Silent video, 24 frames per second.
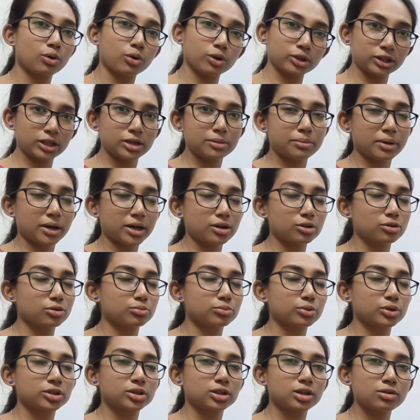হতেই পারে
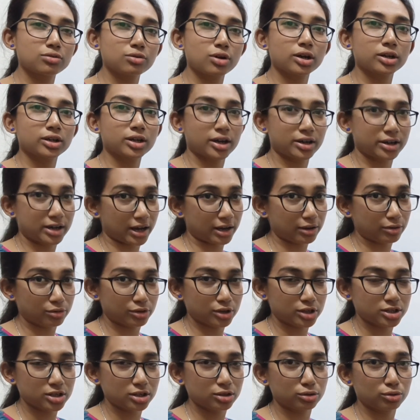নব্বই দিনেও অনেকে ক্র্যাক
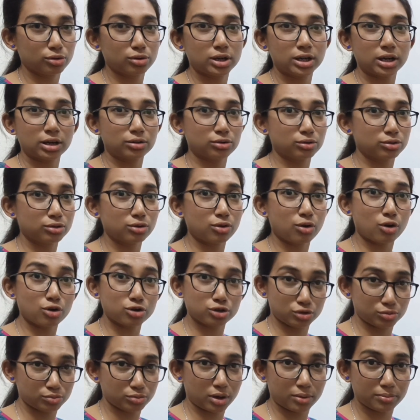করেছে তো এটা কোনো
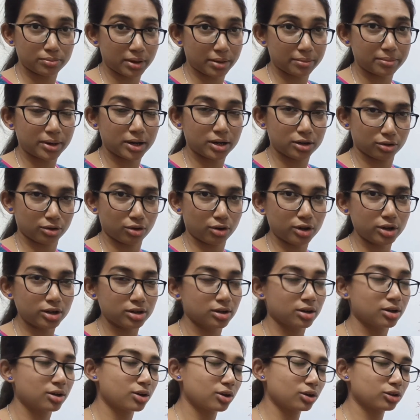অসম্ভব ব্যাপার নয়
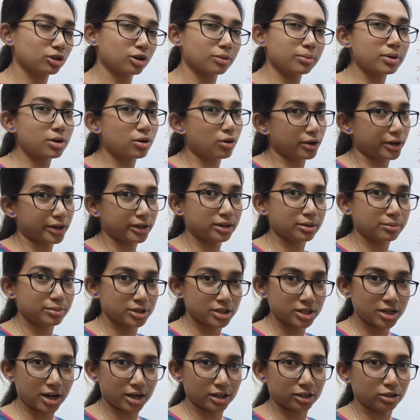তবে অনেকটা
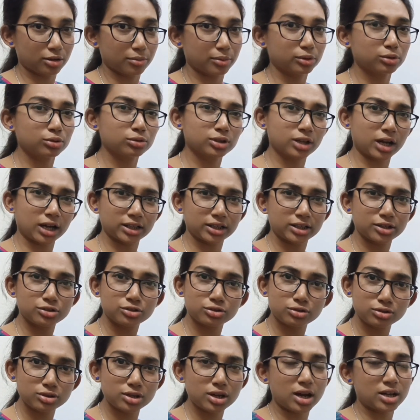বেশি খাটতে হবে তো তাদের
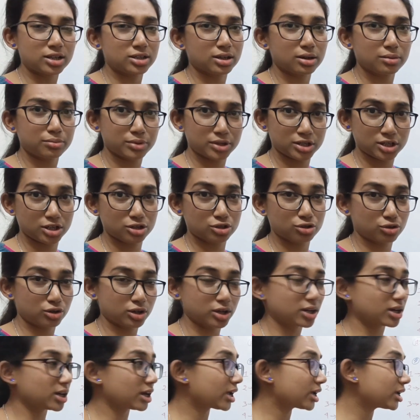জন্যই আজকে বিশেষ
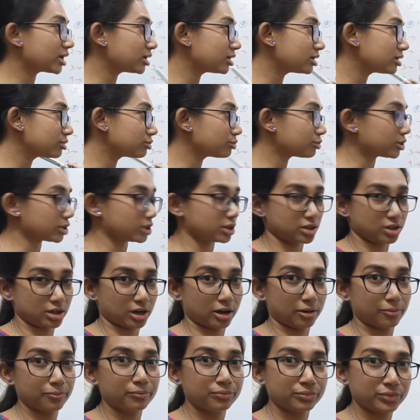করে এই রুটিনটা
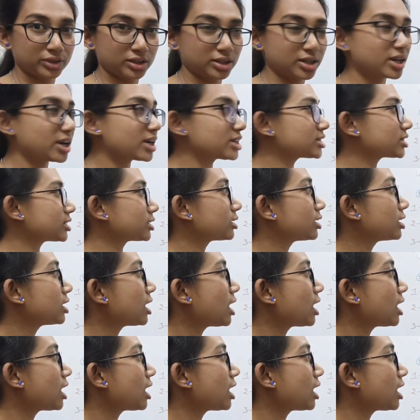ঠিক আছে